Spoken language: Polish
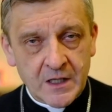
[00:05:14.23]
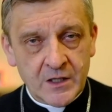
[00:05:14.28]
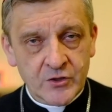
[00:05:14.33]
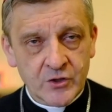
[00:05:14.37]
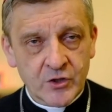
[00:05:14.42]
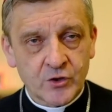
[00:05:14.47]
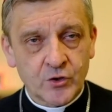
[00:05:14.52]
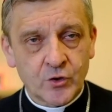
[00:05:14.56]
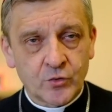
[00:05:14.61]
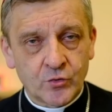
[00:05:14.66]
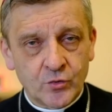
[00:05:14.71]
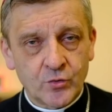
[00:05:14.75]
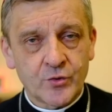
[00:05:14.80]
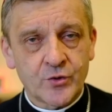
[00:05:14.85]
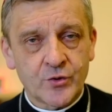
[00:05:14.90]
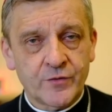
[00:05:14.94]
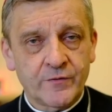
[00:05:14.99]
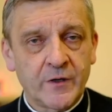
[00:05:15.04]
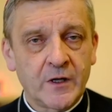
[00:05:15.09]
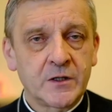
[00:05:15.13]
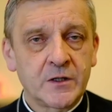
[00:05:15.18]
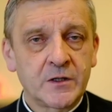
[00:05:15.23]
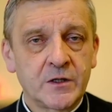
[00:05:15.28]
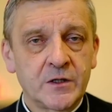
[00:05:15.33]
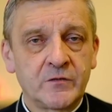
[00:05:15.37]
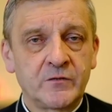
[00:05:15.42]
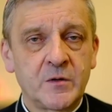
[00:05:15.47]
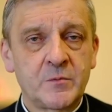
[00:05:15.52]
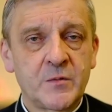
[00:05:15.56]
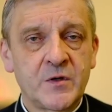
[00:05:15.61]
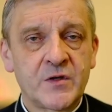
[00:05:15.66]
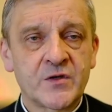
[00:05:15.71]
że to Duch Święty
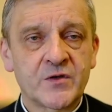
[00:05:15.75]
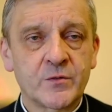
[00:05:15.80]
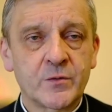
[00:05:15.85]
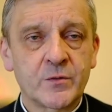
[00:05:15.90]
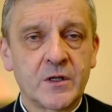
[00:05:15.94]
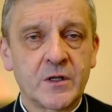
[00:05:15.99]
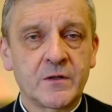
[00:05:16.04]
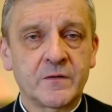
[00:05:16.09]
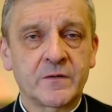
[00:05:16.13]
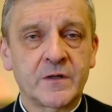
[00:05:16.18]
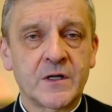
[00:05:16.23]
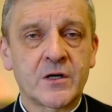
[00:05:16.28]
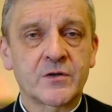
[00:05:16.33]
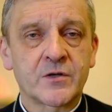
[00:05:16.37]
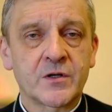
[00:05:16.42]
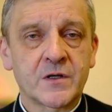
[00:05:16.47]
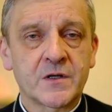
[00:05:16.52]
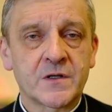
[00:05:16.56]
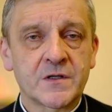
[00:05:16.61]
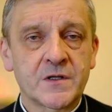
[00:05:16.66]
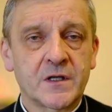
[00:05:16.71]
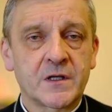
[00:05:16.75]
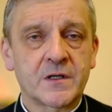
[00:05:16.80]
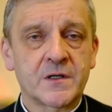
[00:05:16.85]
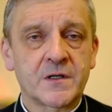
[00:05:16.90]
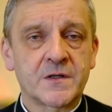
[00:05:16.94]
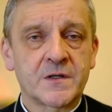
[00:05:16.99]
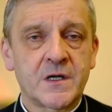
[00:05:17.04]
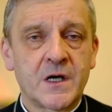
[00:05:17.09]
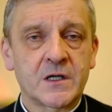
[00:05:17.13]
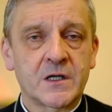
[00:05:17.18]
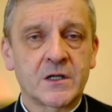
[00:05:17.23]
wypisuje w naszych
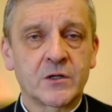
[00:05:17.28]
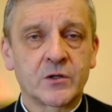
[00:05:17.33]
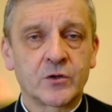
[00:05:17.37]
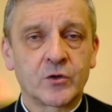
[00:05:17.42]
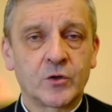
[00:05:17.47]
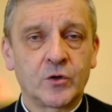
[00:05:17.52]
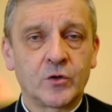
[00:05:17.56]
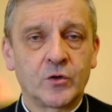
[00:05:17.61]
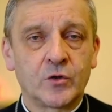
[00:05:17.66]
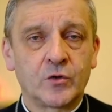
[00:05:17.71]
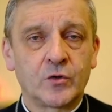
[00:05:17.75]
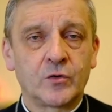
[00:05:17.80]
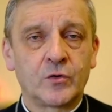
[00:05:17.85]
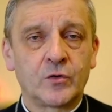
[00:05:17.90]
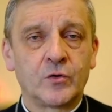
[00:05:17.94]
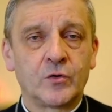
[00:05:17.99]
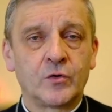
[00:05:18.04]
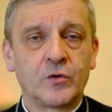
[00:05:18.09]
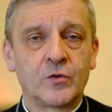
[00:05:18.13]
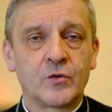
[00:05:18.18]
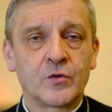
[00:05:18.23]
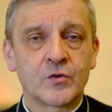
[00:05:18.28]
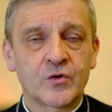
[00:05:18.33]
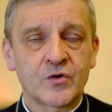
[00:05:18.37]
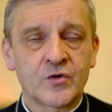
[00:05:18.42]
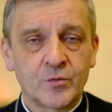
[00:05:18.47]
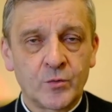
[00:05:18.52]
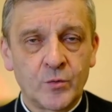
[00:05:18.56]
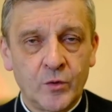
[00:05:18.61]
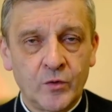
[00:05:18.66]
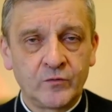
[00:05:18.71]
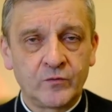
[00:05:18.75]
sercach to
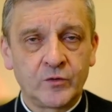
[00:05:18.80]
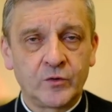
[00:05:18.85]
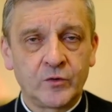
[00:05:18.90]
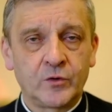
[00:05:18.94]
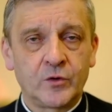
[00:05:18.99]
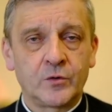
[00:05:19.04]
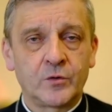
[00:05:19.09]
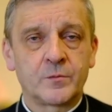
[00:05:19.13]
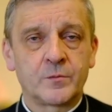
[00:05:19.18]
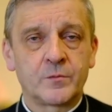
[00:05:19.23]
słowo